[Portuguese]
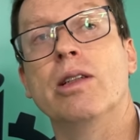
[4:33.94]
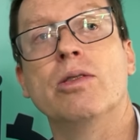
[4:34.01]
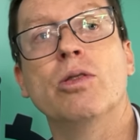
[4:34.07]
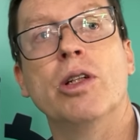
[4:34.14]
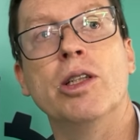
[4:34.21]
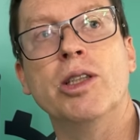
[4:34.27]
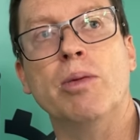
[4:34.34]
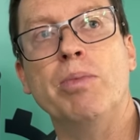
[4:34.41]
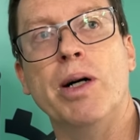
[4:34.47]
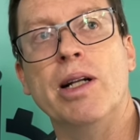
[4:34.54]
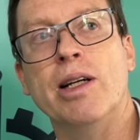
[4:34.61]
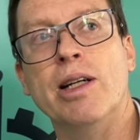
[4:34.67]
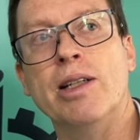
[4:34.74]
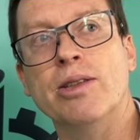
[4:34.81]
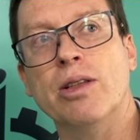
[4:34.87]
durante a
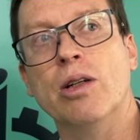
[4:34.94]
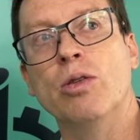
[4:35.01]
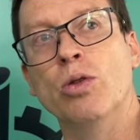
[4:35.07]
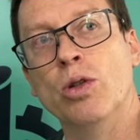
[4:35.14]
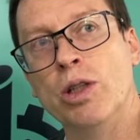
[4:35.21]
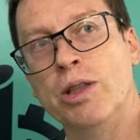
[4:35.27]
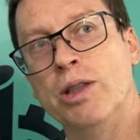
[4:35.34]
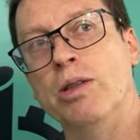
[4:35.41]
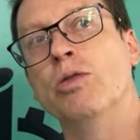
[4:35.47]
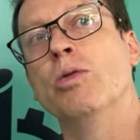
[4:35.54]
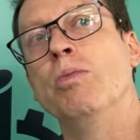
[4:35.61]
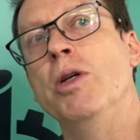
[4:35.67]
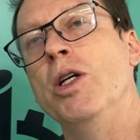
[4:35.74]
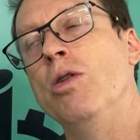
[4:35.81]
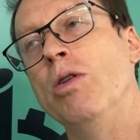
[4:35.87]
palestra, hoje o
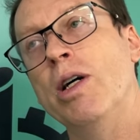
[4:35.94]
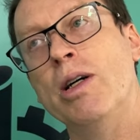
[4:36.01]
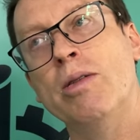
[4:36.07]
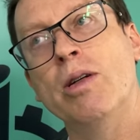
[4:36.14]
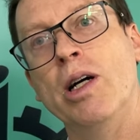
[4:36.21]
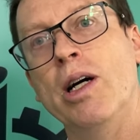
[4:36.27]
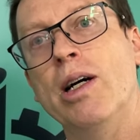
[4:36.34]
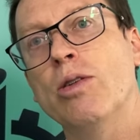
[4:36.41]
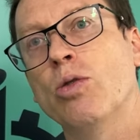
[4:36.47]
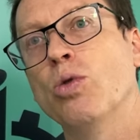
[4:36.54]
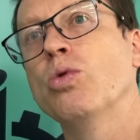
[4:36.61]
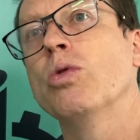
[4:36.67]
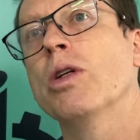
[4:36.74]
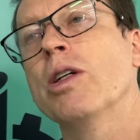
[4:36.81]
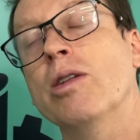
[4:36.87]
milho é a, é a
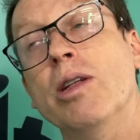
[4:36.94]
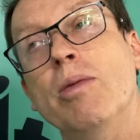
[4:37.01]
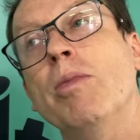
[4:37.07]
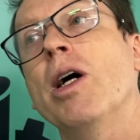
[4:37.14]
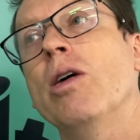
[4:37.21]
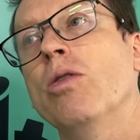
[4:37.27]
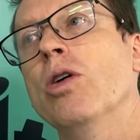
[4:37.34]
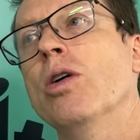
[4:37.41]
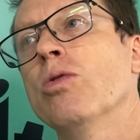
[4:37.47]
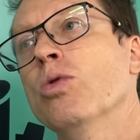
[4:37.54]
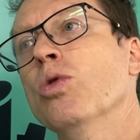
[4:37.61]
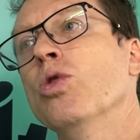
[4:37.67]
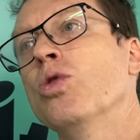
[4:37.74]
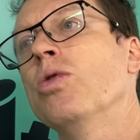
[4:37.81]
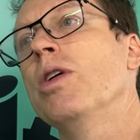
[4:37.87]
cultura que tem maior
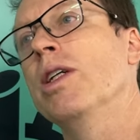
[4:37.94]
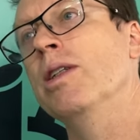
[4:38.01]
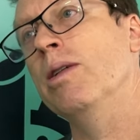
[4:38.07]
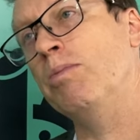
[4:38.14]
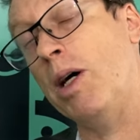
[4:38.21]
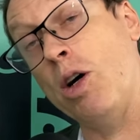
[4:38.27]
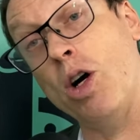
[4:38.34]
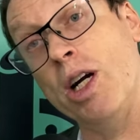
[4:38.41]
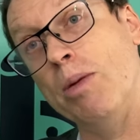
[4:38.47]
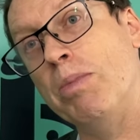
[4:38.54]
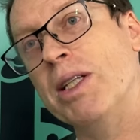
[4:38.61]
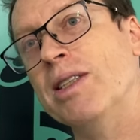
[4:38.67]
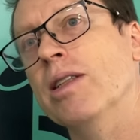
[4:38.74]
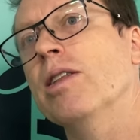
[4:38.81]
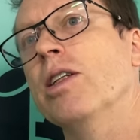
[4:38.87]
uso aí, maior
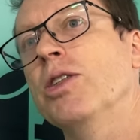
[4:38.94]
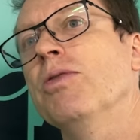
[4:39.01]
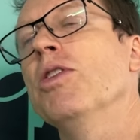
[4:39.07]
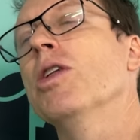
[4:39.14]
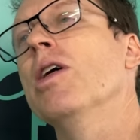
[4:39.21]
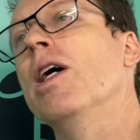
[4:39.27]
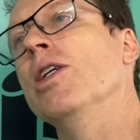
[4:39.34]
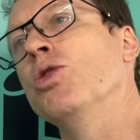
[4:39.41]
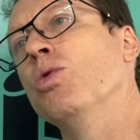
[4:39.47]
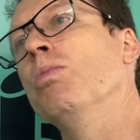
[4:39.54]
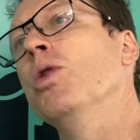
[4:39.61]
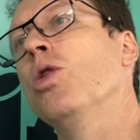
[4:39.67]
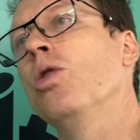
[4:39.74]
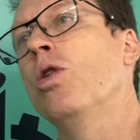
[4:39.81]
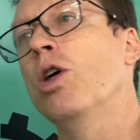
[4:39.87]
representatividade do
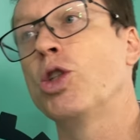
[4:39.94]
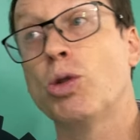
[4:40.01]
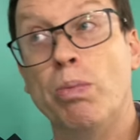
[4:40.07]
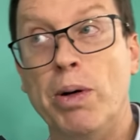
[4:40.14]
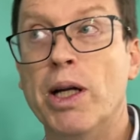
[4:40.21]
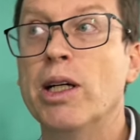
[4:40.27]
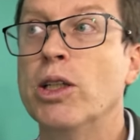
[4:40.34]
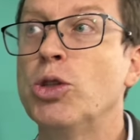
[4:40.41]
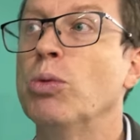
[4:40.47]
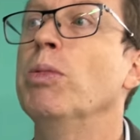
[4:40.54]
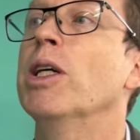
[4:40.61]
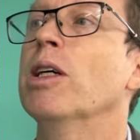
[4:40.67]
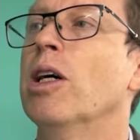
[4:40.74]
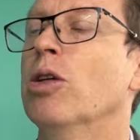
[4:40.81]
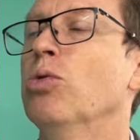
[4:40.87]
biológico perante o
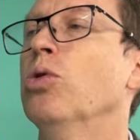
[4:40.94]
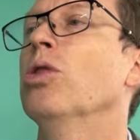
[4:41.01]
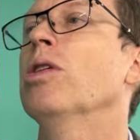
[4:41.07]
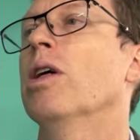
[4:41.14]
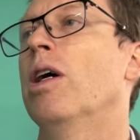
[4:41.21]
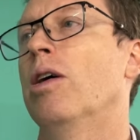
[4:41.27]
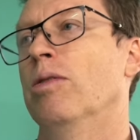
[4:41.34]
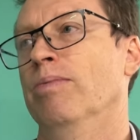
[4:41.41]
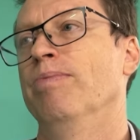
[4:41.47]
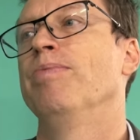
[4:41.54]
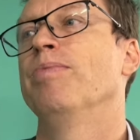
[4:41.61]
mercado total.